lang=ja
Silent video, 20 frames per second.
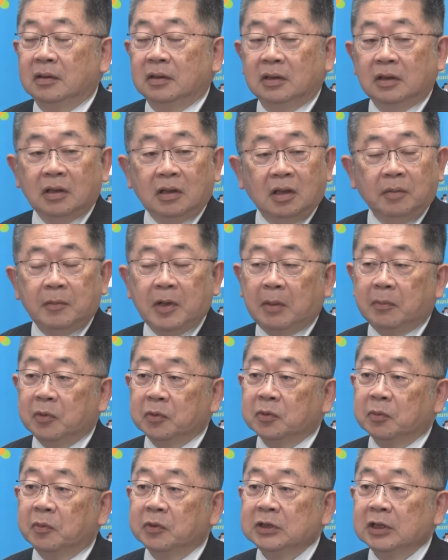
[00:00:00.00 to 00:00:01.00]
だからまあ
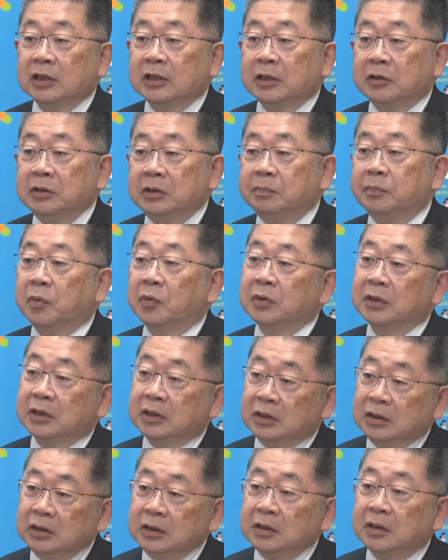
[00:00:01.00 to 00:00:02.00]
冒頭申し上げたように、一方
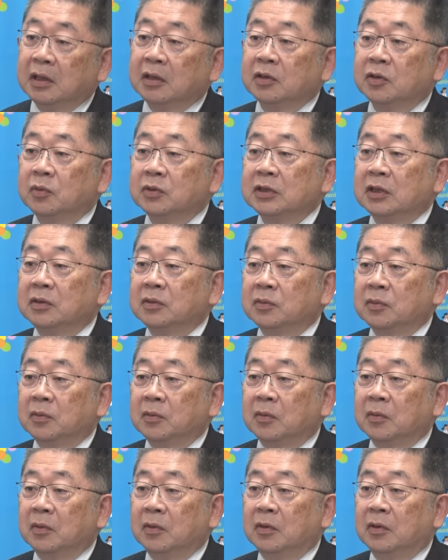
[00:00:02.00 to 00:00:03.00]
的に共産
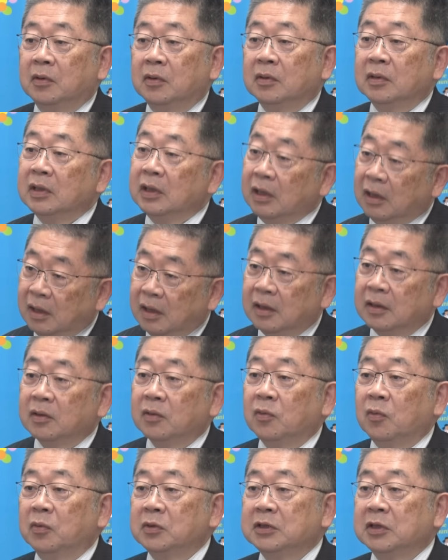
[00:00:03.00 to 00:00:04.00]
党が
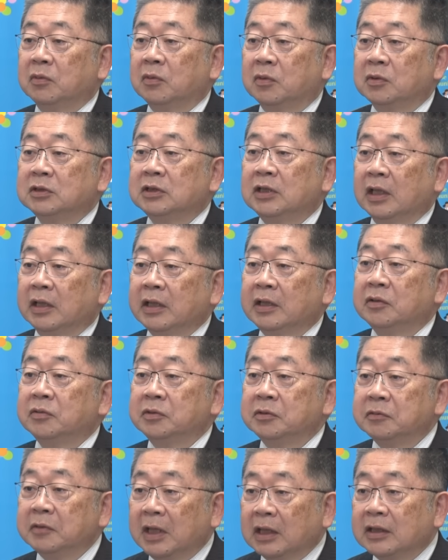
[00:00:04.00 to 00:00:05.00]
候補者を下ろすだけと
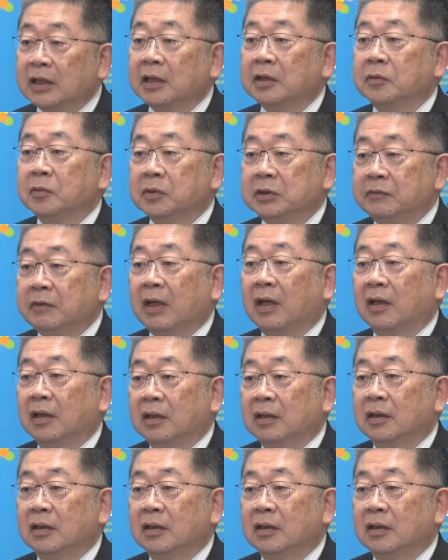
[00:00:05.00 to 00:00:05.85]
いうような対応には